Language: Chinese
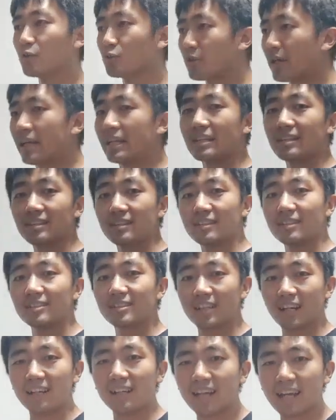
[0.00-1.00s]
所以
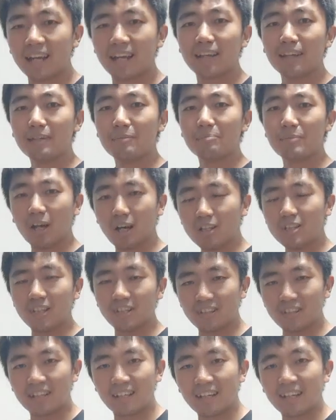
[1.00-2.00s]
人类，渺
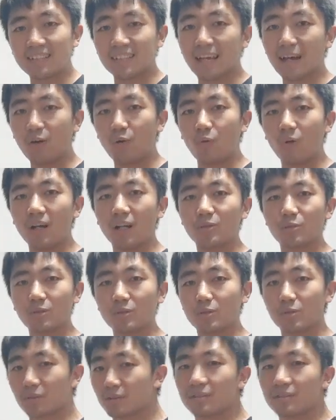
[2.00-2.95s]
小的人类才活了多